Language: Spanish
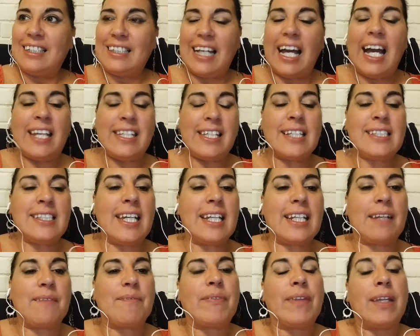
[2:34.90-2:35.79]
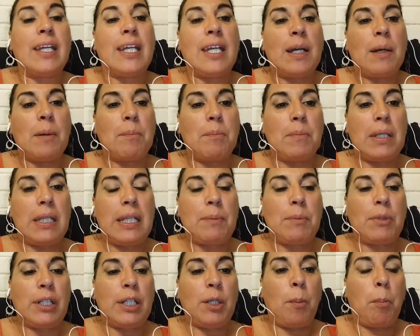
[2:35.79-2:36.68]
Ah, ya cierre. Me
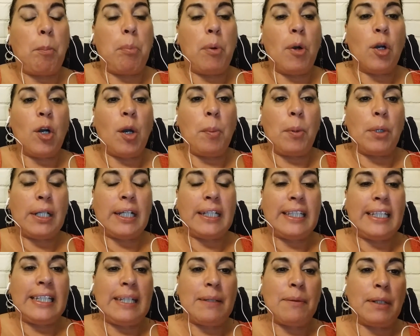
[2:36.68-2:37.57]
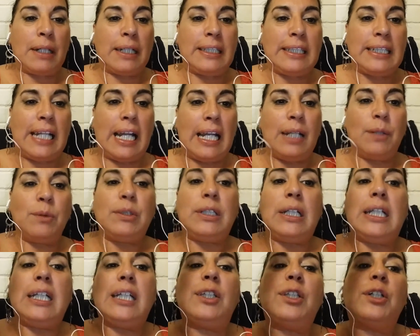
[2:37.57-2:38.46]
demoré un poco porque teníamos que tirarle un
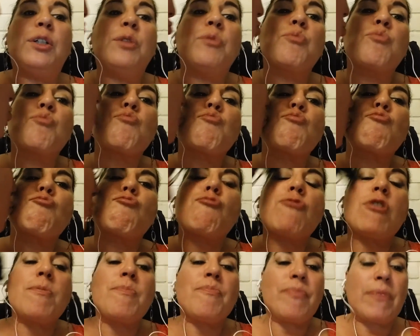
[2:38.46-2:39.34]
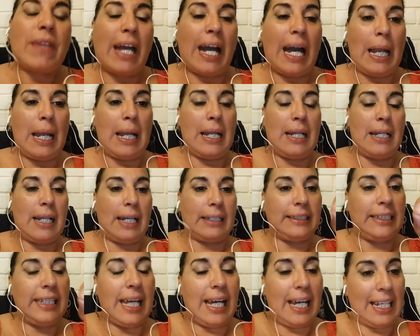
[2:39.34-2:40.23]
hilito a
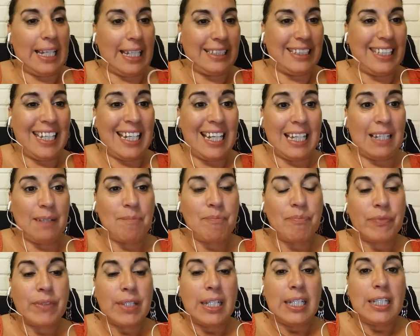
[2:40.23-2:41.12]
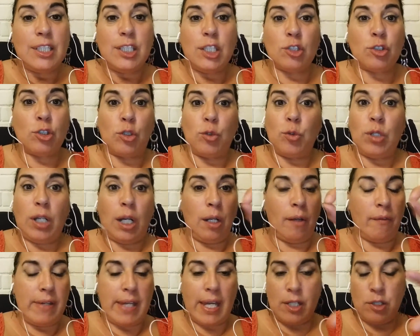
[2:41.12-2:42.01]
la, tela y eso nunca
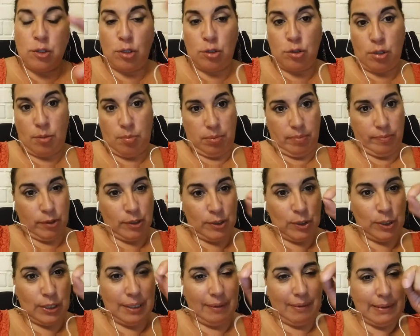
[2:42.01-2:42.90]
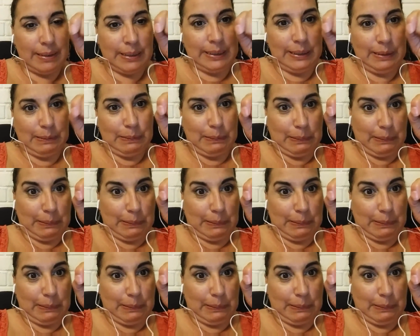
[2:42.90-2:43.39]
lo había hecho yo. Entonces yo estaba así.